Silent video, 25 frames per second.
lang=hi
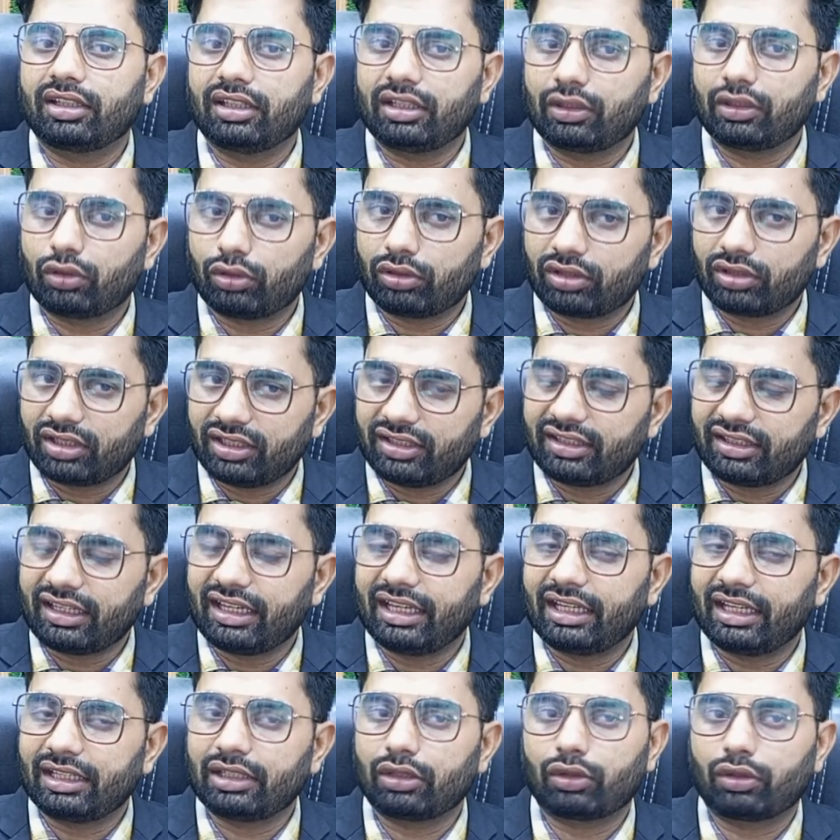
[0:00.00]
ये जो
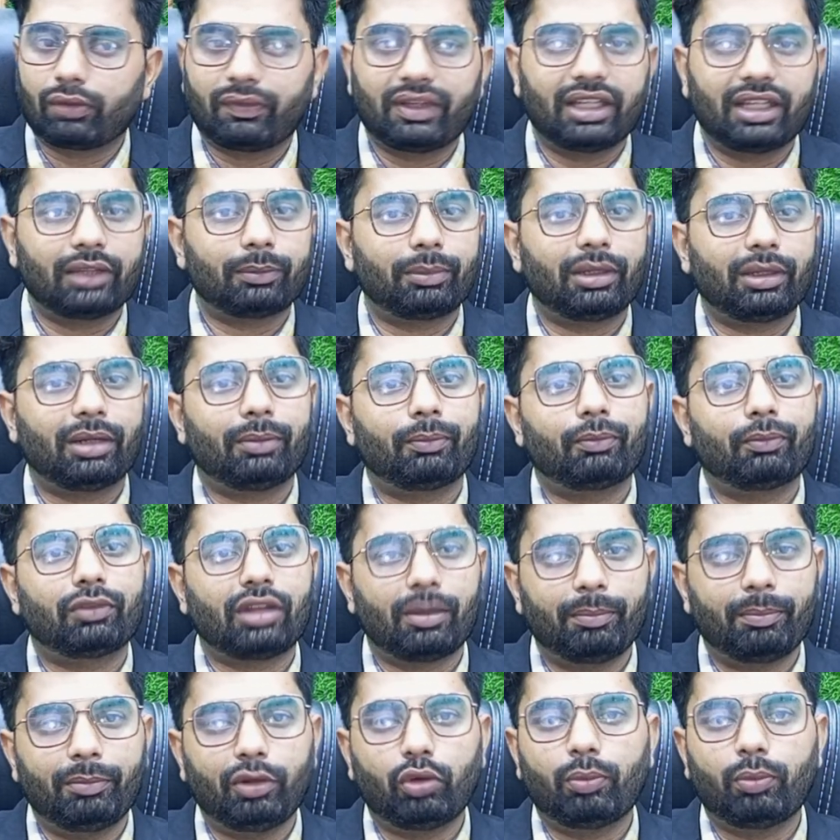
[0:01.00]
चीज़ें हैं ये जो फेस पर
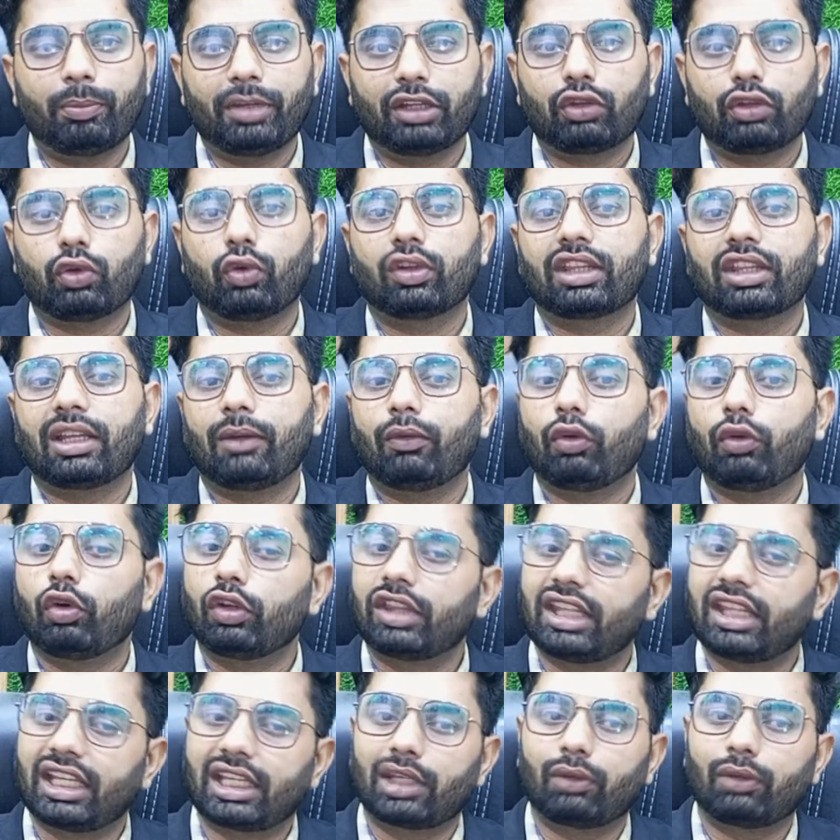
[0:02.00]
धब्बे उब्बे जो होते हैं वो
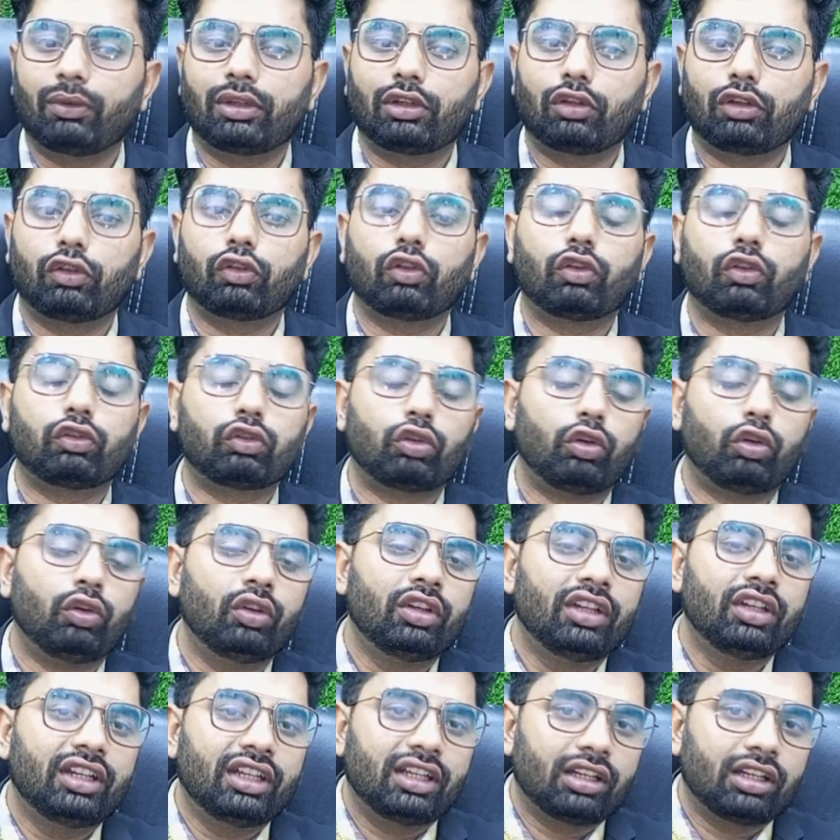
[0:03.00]
होते क्यों तो दोस्तों